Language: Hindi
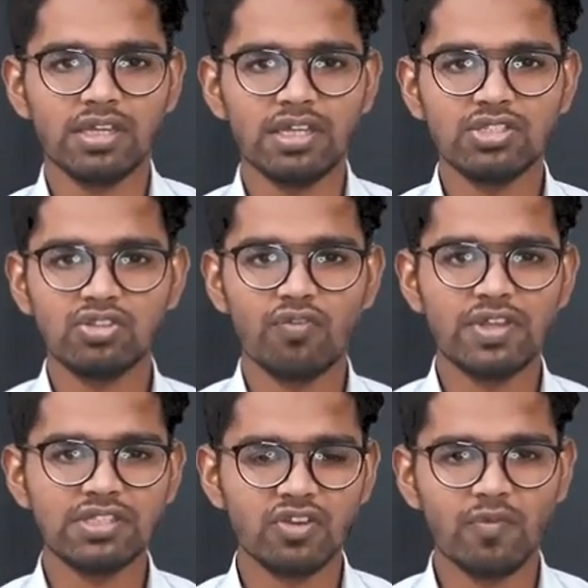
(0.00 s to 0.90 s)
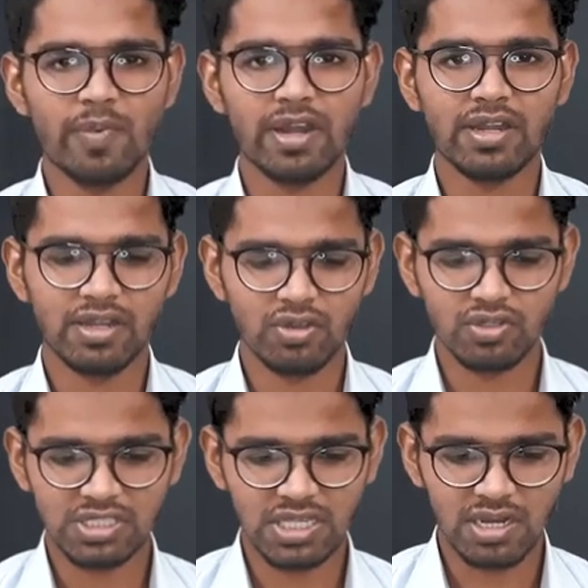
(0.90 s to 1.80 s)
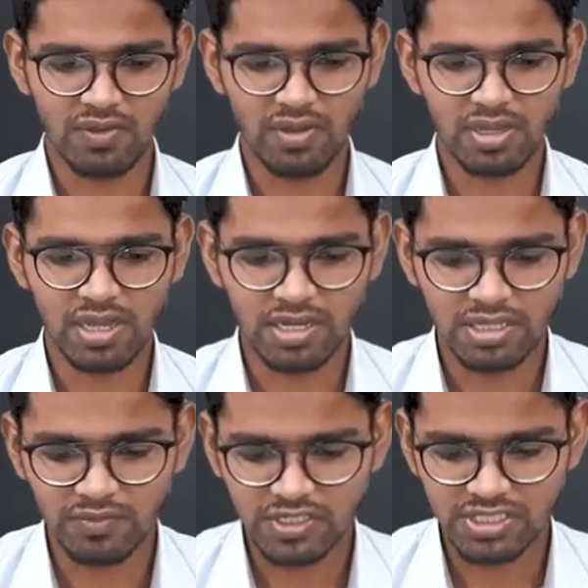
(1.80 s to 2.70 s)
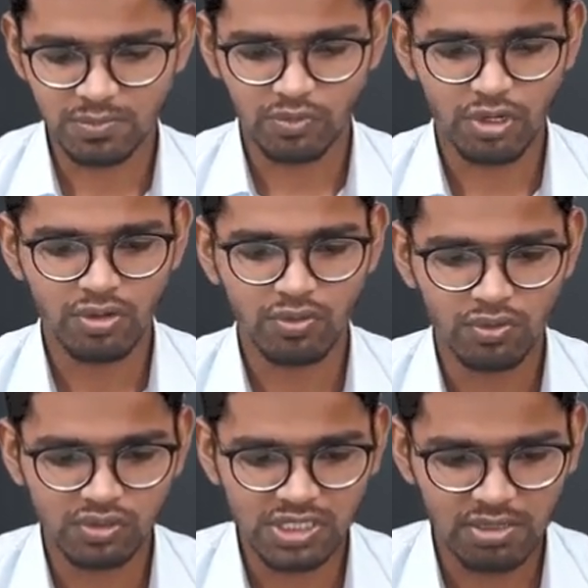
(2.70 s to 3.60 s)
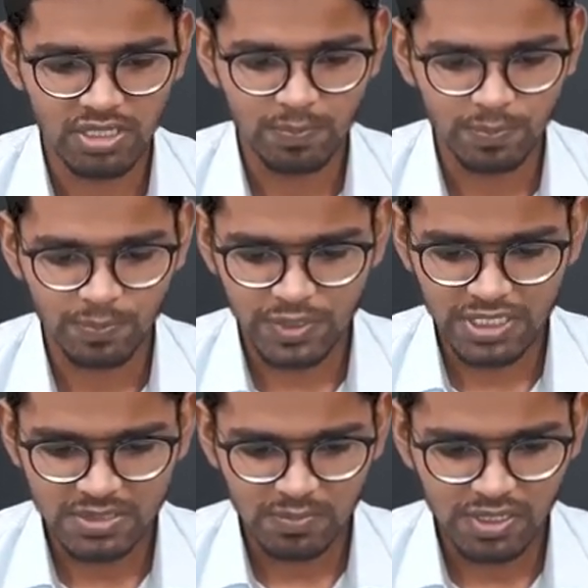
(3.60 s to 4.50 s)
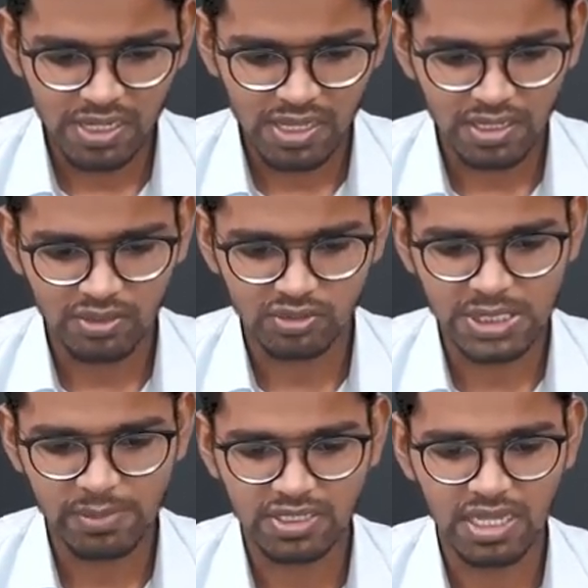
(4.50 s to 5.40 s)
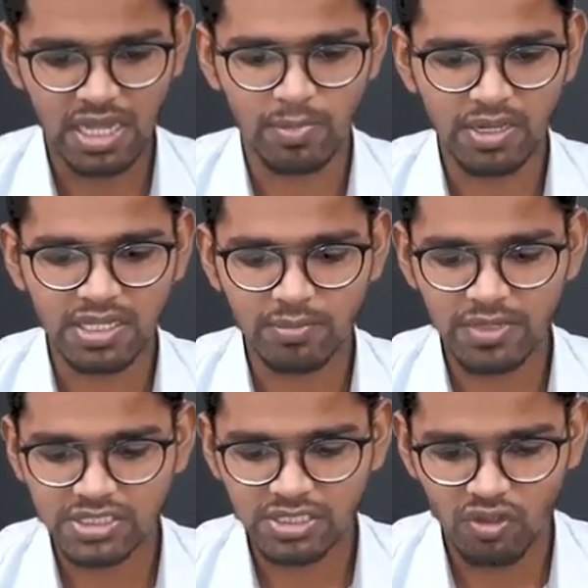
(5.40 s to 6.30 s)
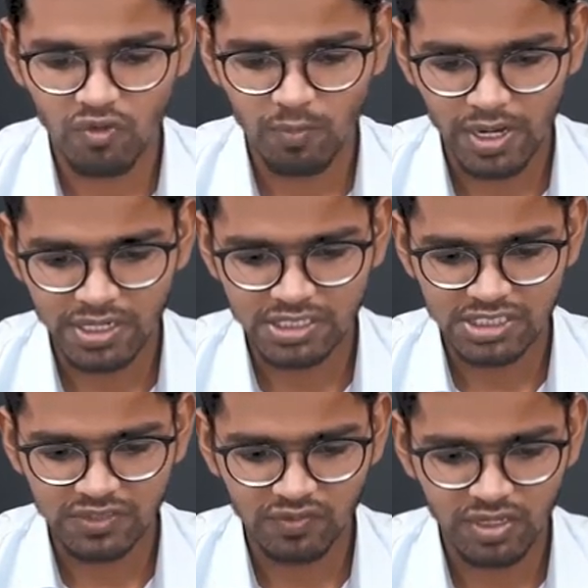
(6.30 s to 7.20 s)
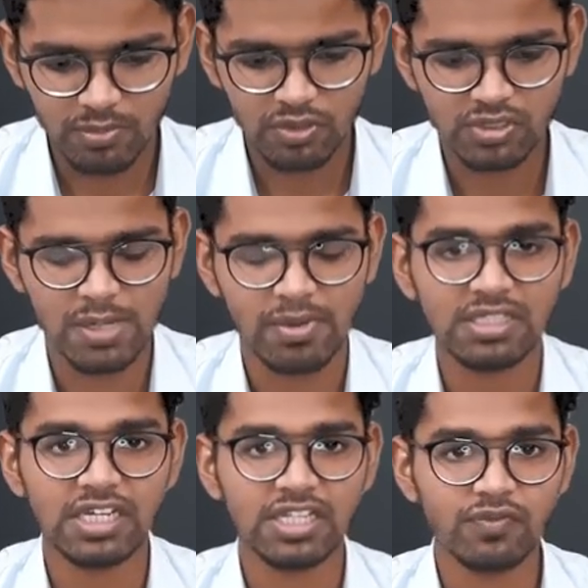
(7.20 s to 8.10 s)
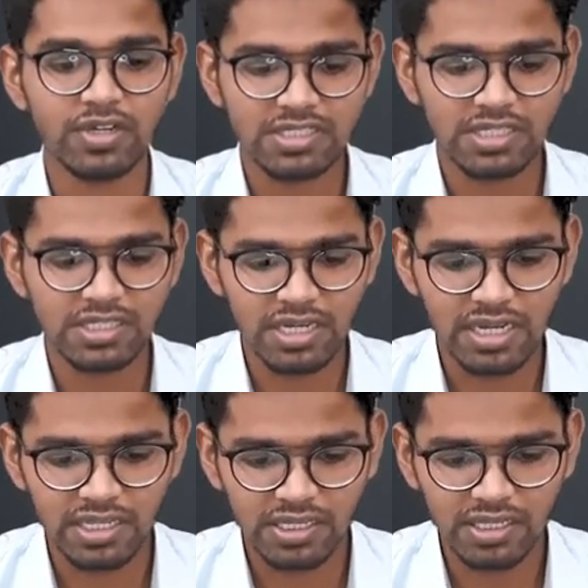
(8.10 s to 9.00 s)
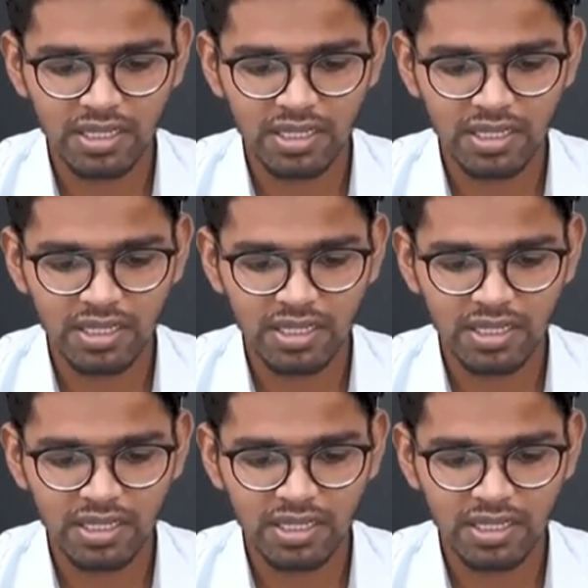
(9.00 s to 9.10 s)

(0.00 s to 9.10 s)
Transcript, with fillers: इंसॉल्वेंसी ऑफ पार्टनर है और इसके अलावा गार्डनर वर्सेस मुरे रूल उसके बाद पीस मील है उसके बाद अमलगमेशन ऑफ पार्टनरशिप फॉर्म उसके बाद कन्वर्जन कर लेंगे